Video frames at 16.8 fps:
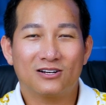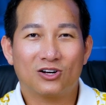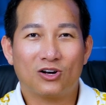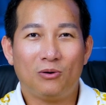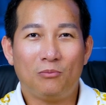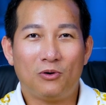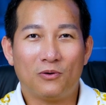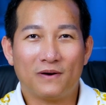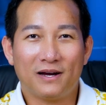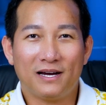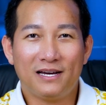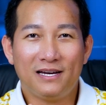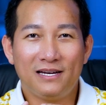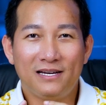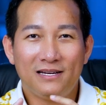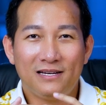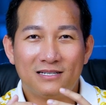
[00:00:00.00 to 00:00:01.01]
có một
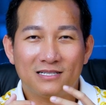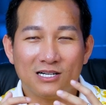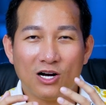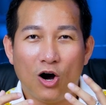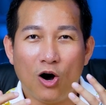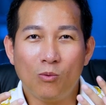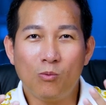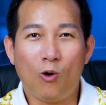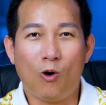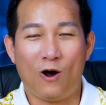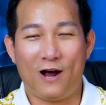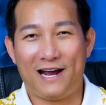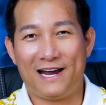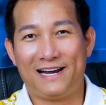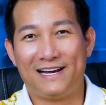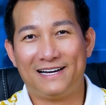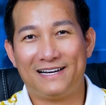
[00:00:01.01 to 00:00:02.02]
cái sự ôn
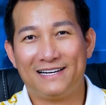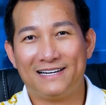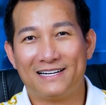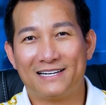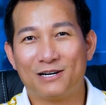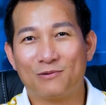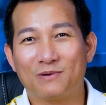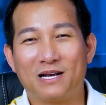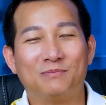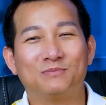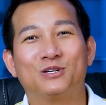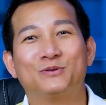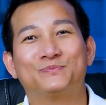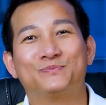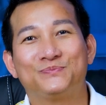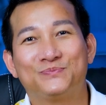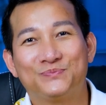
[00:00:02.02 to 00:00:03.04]
hòa trong cảm xúc